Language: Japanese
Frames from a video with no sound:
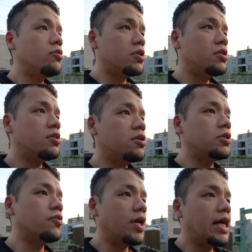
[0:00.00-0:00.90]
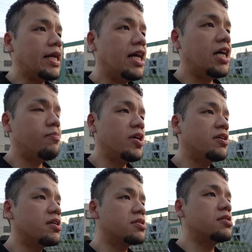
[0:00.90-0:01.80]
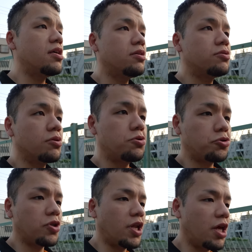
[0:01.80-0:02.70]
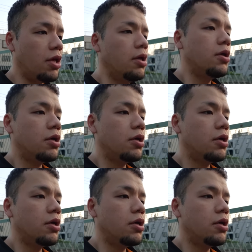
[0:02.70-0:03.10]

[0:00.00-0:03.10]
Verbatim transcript: りっていうのはラーメン激戦区ということでね、